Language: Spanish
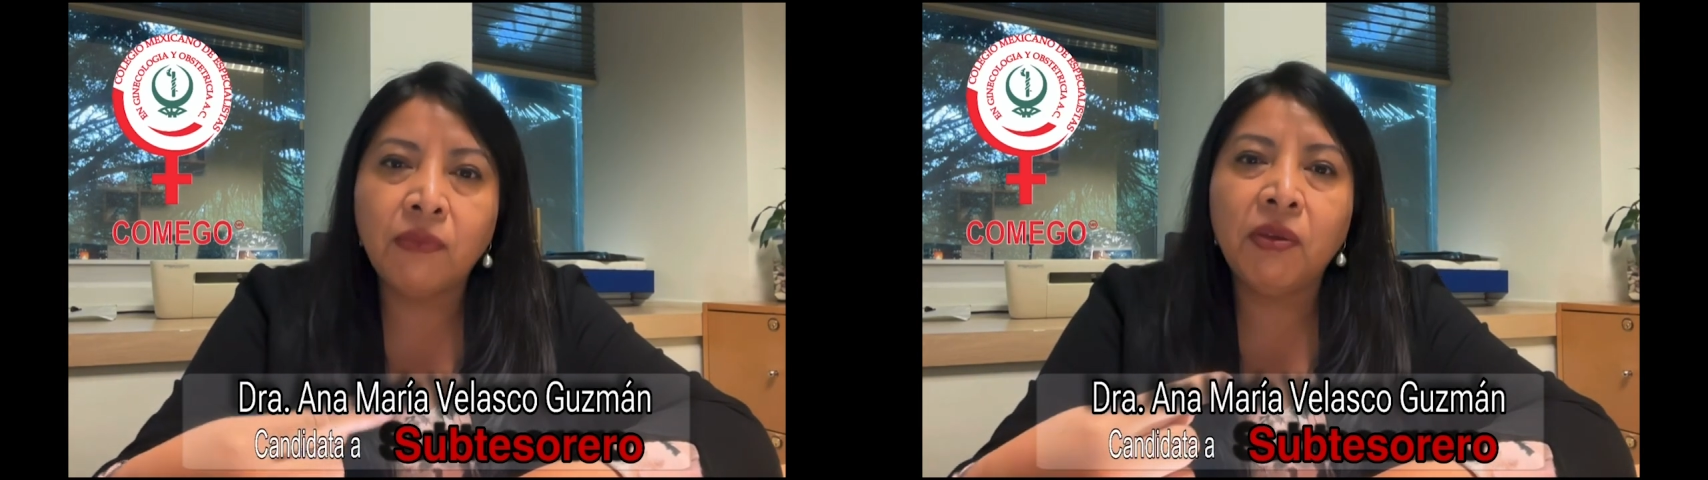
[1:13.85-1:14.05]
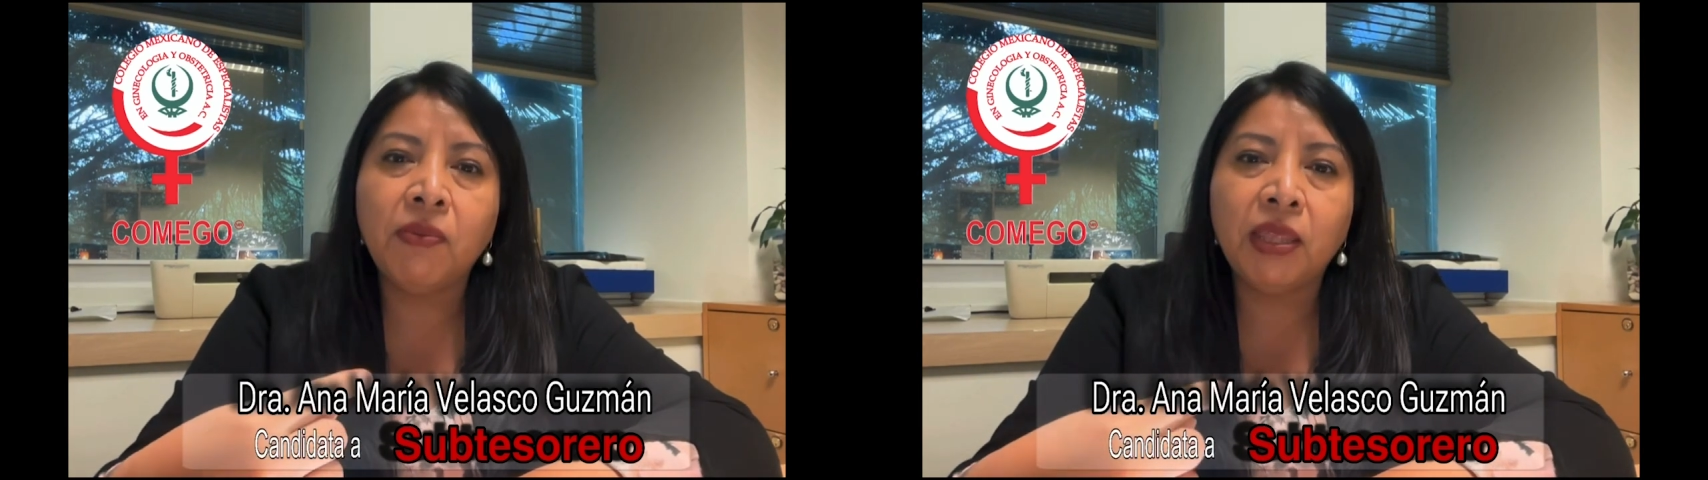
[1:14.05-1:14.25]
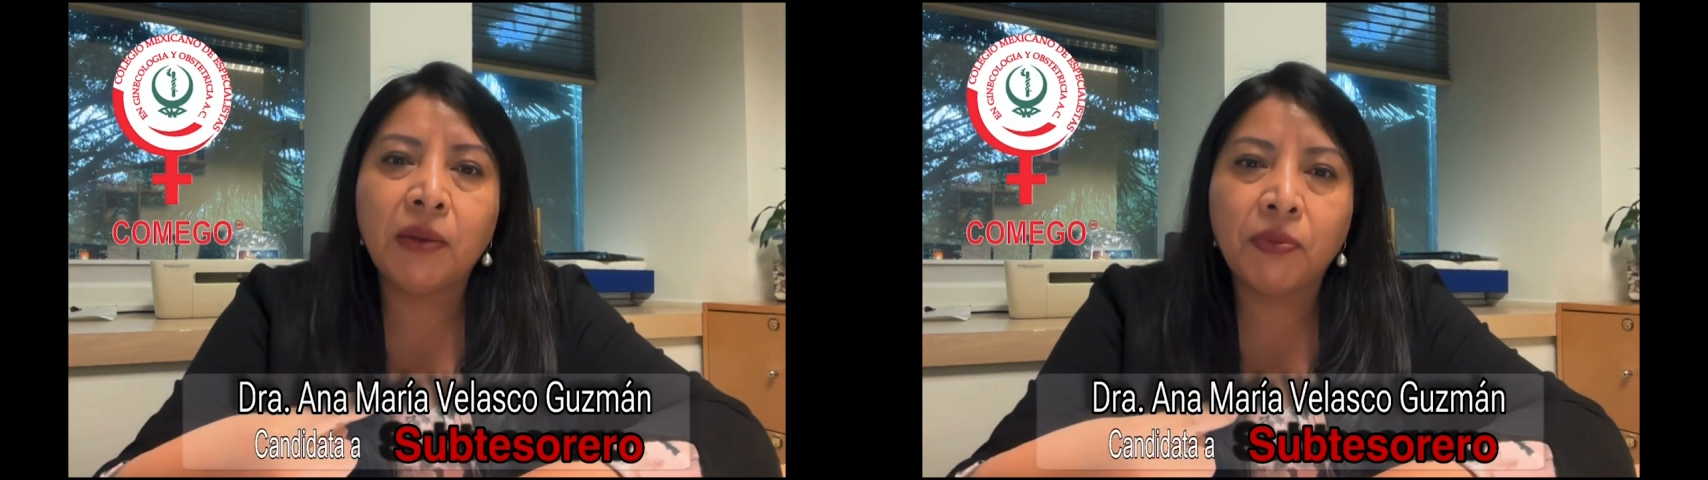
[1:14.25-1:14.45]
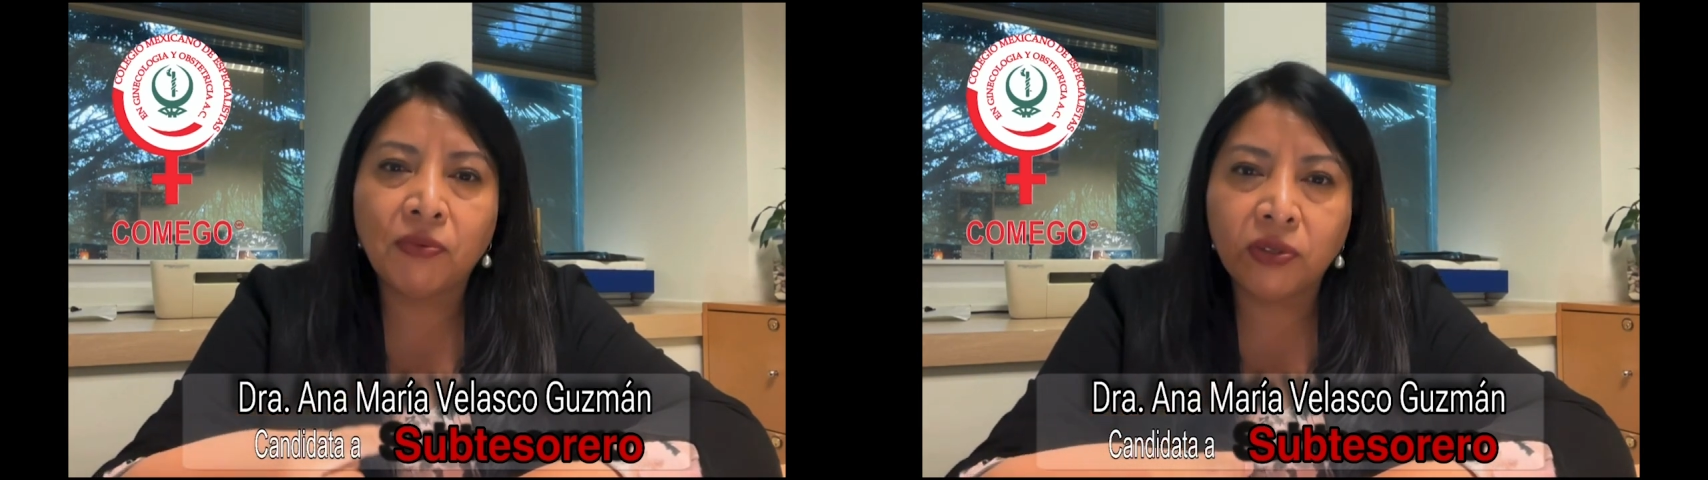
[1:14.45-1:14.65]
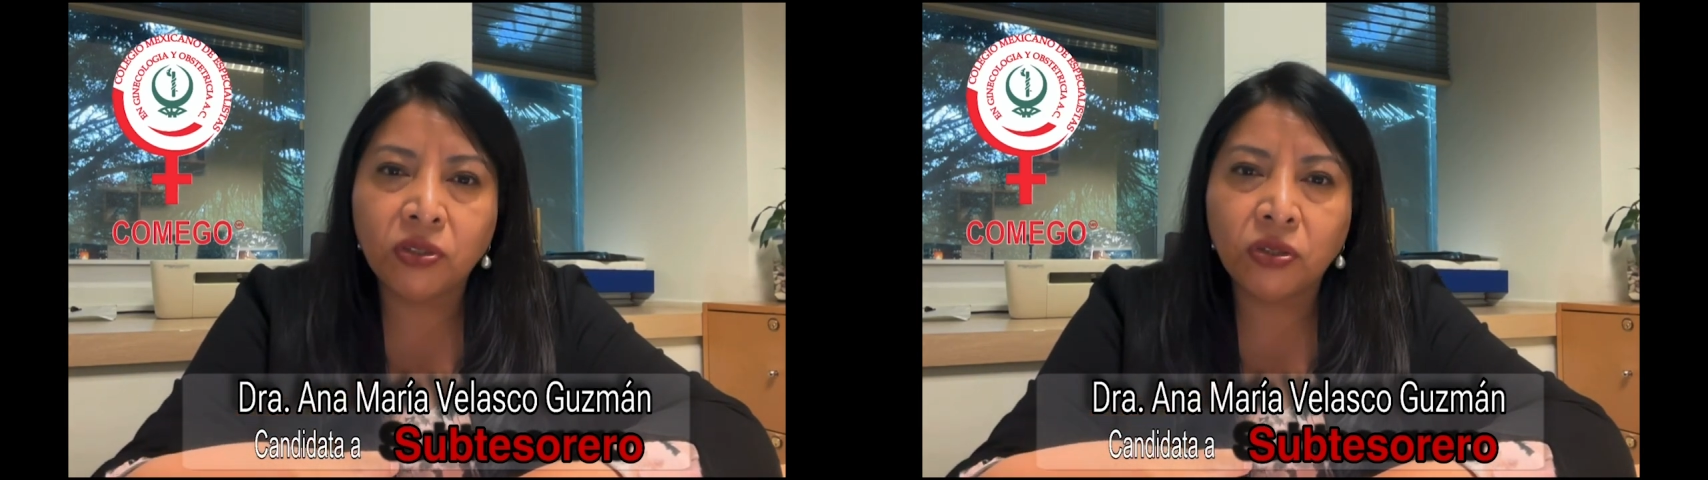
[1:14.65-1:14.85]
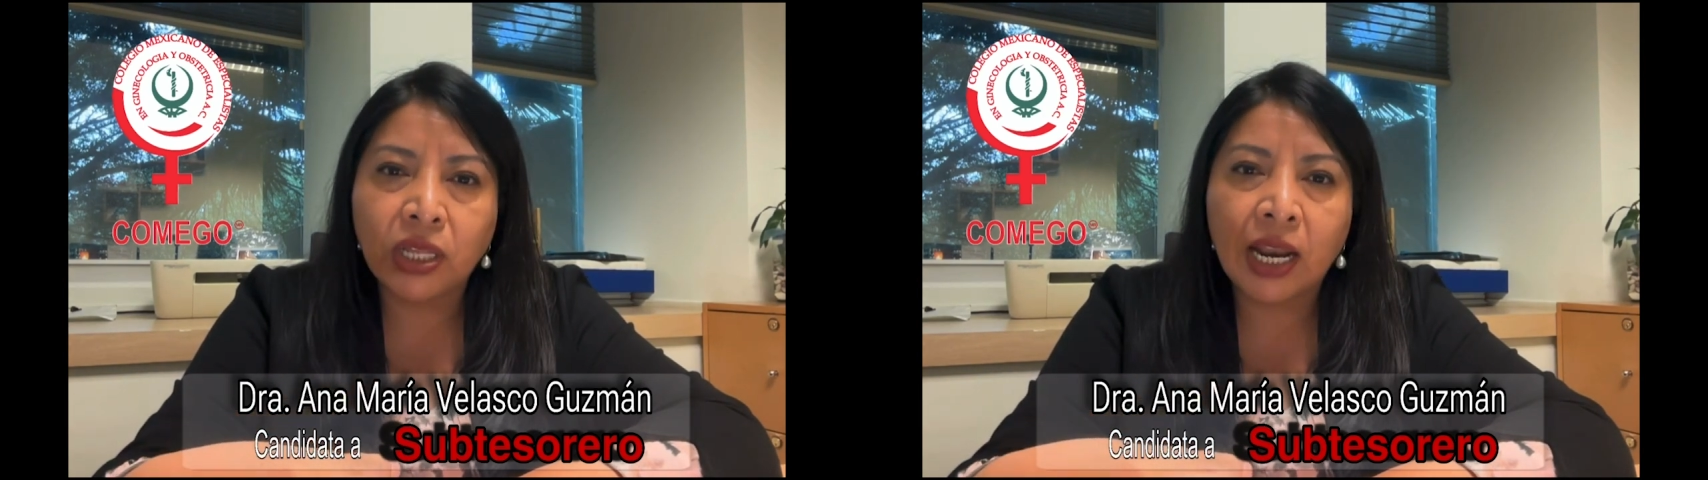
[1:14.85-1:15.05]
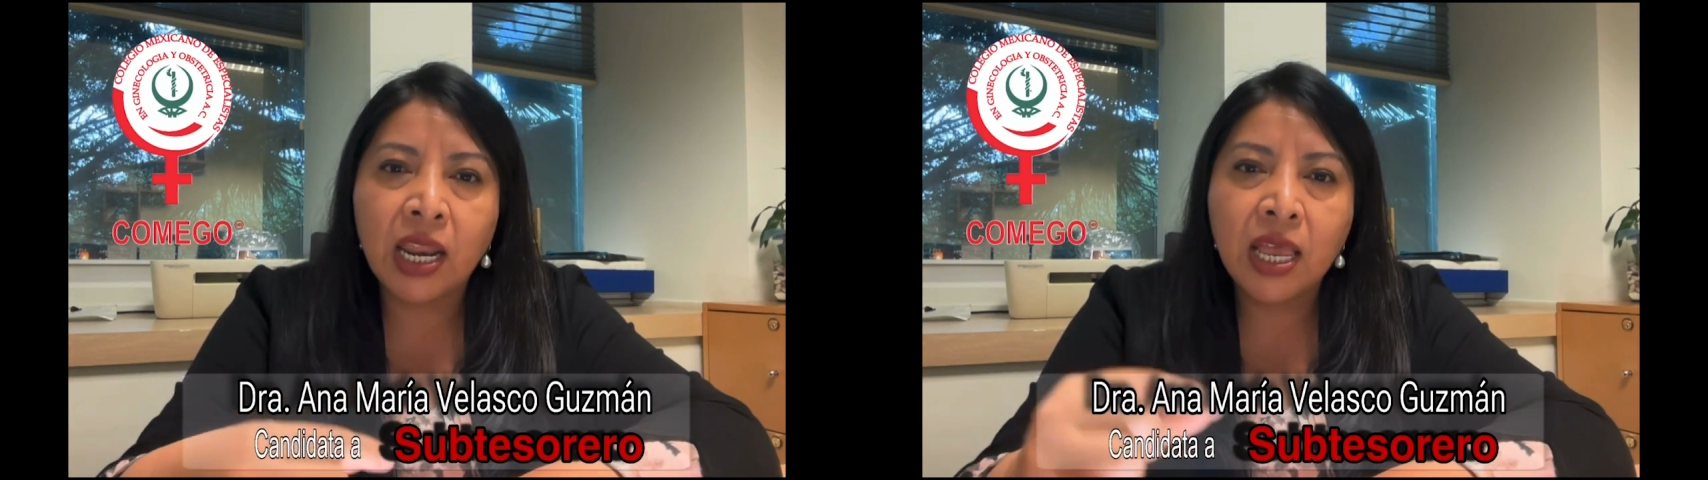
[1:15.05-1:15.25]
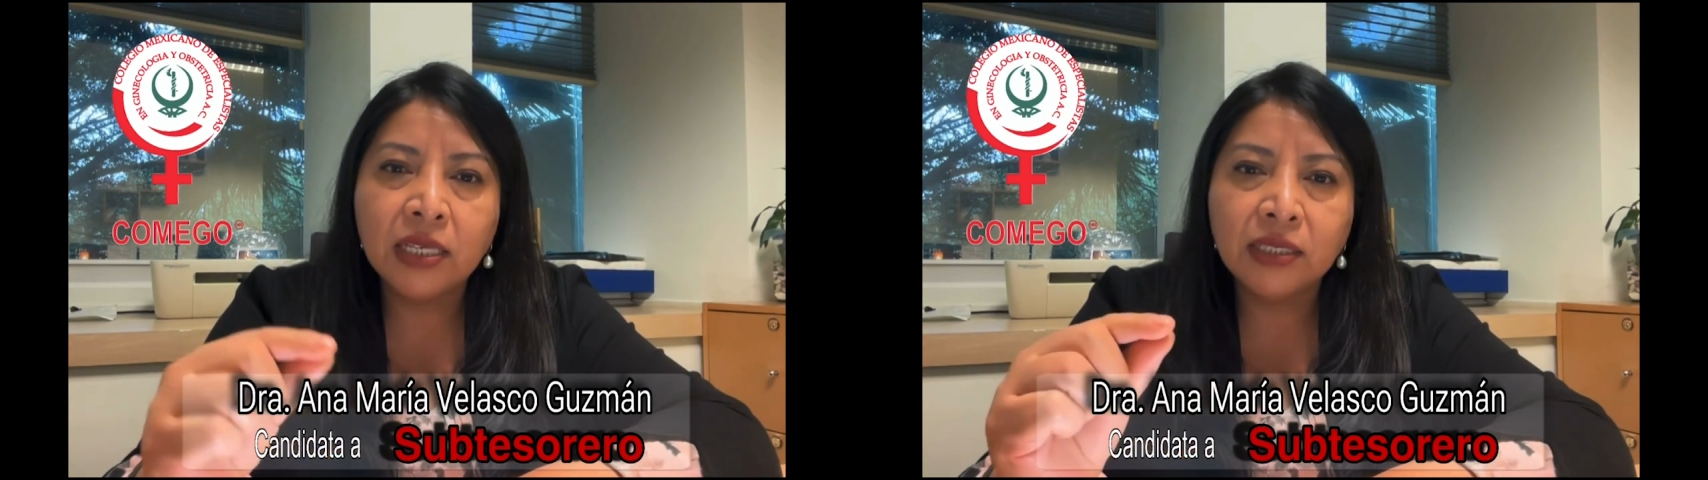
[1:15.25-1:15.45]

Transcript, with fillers: y mi vida profesional